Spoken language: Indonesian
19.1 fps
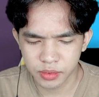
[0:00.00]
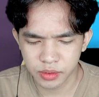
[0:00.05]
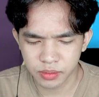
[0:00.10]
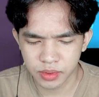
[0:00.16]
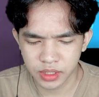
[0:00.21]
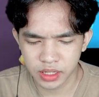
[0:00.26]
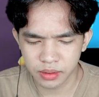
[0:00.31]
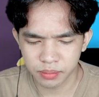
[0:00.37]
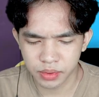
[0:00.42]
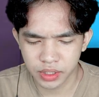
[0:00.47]
Belum
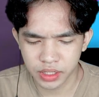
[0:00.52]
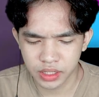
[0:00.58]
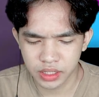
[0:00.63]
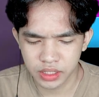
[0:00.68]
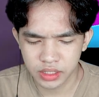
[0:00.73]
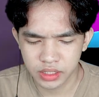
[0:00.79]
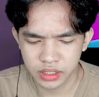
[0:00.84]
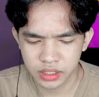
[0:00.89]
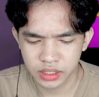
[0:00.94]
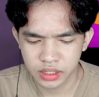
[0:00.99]
ada yang
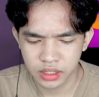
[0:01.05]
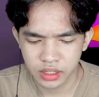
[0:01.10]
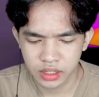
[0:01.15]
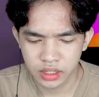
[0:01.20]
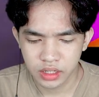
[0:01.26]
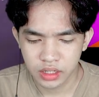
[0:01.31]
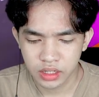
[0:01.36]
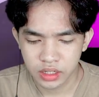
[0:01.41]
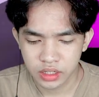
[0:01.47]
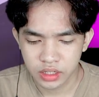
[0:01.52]
finish
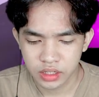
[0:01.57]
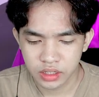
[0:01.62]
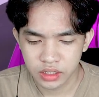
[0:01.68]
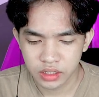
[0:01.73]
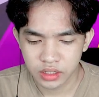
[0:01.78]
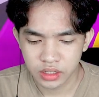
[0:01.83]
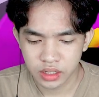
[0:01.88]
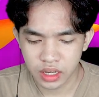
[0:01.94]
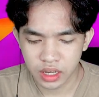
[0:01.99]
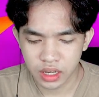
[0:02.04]

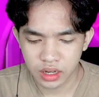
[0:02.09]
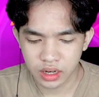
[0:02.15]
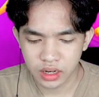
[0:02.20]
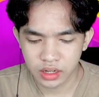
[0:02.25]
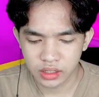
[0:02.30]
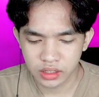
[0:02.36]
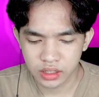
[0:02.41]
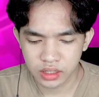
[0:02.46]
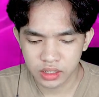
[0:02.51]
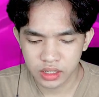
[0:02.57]

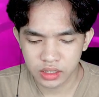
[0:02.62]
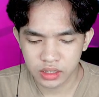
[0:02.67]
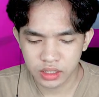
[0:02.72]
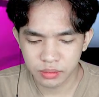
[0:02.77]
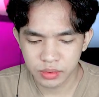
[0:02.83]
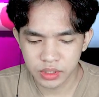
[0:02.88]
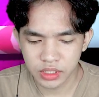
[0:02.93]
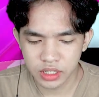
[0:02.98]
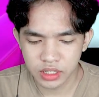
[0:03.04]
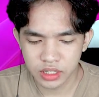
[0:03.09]
akankah kita
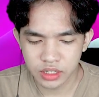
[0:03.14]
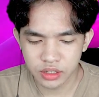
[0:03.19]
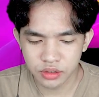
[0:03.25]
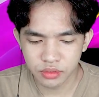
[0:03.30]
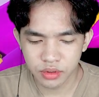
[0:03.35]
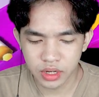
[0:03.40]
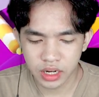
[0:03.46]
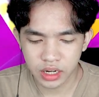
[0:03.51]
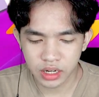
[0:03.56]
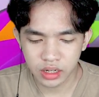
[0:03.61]
menjadi
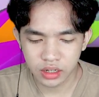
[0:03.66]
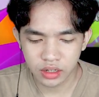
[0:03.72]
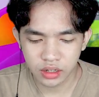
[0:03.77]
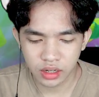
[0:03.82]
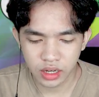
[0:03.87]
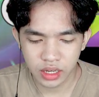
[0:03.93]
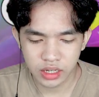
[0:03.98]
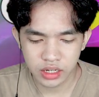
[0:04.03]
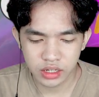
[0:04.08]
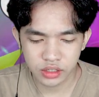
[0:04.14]
juara oh,
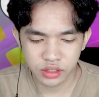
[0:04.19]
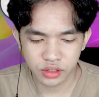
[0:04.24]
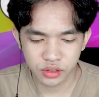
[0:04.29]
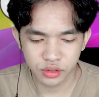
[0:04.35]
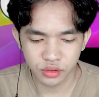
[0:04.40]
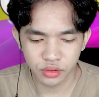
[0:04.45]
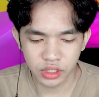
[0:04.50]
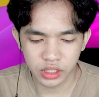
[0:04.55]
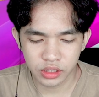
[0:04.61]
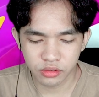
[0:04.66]
kayaknya
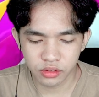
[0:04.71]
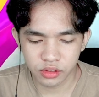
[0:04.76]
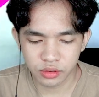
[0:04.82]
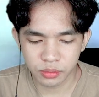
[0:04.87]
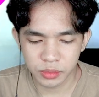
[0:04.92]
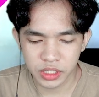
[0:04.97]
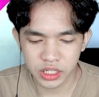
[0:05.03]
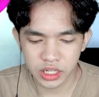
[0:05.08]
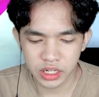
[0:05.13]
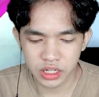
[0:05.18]
sulit untuk
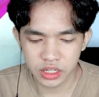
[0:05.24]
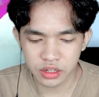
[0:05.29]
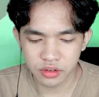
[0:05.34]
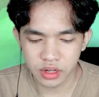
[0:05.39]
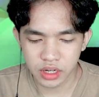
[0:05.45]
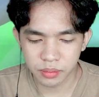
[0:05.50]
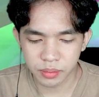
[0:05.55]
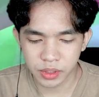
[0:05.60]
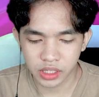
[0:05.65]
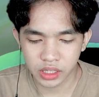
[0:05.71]
menjadi
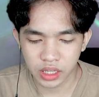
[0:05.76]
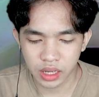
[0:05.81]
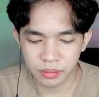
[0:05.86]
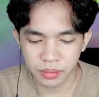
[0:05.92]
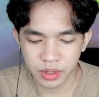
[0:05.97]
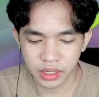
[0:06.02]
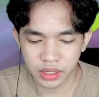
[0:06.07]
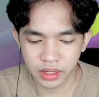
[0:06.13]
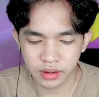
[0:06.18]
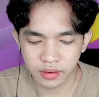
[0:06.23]
juara
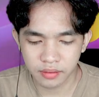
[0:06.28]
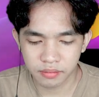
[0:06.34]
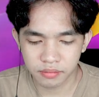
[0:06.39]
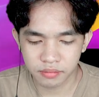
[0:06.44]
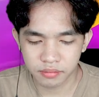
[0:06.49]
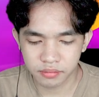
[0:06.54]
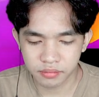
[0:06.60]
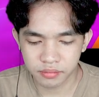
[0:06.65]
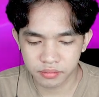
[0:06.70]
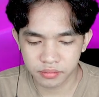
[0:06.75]
pertama ya
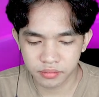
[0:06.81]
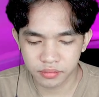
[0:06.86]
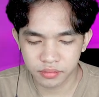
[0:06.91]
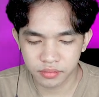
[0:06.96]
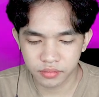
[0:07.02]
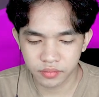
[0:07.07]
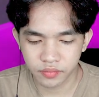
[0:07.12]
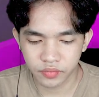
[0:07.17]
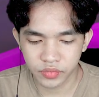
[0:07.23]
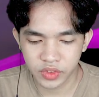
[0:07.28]

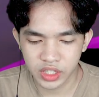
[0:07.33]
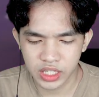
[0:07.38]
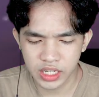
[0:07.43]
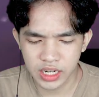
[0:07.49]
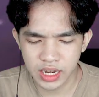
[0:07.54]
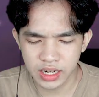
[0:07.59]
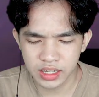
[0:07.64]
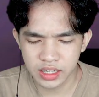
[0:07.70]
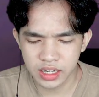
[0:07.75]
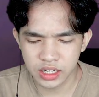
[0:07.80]

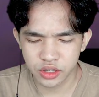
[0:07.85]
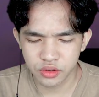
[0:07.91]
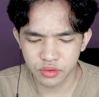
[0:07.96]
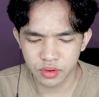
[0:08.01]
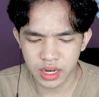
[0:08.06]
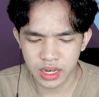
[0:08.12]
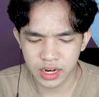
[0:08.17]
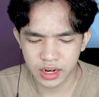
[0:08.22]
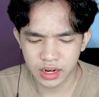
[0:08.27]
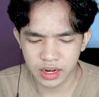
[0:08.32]
tidaknya
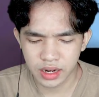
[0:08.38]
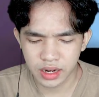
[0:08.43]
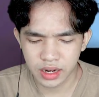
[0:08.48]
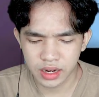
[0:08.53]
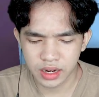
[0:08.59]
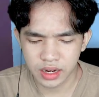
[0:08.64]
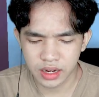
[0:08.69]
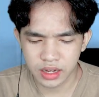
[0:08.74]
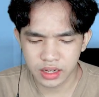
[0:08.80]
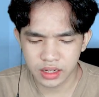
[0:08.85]
juara
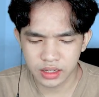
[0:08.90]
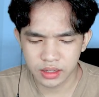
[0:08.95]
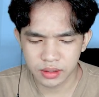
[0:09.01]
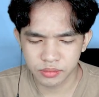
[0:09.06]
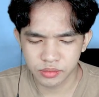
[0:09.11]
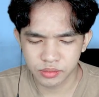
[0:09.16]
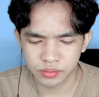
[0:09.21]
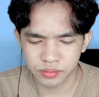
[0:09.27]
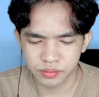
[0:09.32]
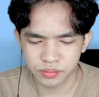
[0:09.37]

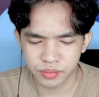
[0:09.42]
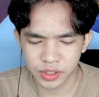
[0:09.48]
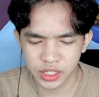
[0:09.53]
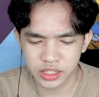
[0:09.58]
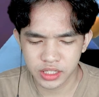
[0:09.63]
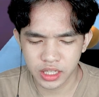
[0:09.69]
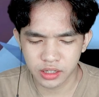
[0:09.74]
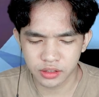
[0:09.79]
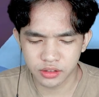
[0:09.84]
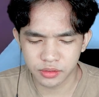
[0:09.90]
um,
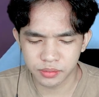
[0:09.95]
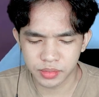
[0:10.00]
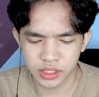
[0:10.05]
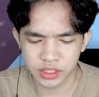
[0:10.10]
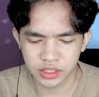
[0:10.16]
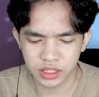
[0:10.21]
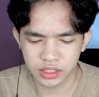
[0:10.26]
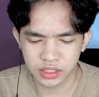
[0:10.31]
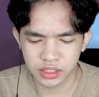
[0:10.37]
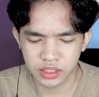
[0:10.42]
freestyle dulu
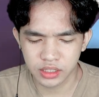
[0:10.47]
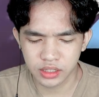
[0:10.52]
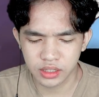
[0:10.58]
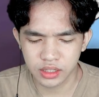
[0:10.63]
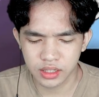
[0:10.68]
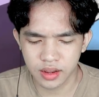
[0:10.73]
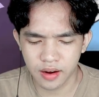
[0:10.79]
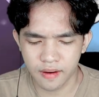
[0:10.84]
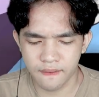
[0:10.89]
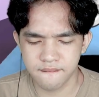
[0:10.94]
freestyle set
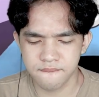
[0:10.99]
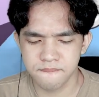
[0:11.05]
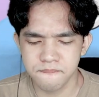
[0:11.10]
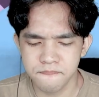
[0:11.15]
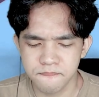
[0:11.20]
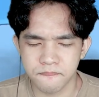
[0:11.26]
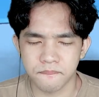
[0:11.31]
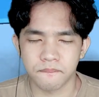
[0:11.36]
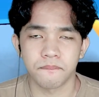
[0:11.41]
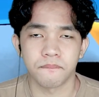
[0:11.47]

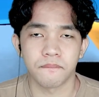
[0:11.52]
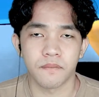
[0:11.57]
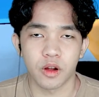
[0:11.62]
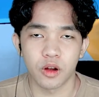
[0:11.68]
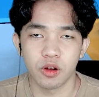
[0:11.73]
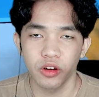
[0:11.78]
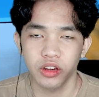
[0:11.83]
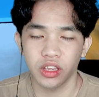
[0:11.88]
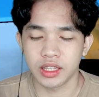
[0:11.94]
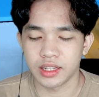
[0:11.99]
hmm
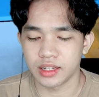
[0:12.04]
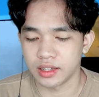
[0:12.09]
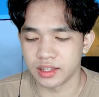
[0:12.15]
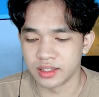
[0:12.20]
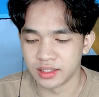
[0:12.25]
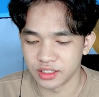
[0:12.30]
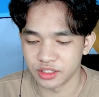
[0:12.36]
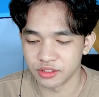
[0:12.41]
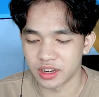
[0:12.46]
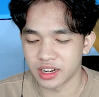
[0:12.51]
gokil
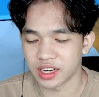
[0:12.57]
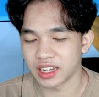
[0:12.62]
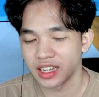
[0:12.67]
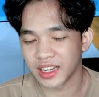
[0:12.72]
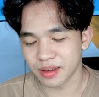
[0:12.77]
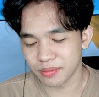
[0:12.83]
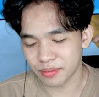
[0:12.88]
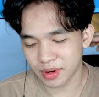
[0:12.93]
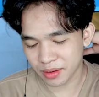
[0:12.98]
juara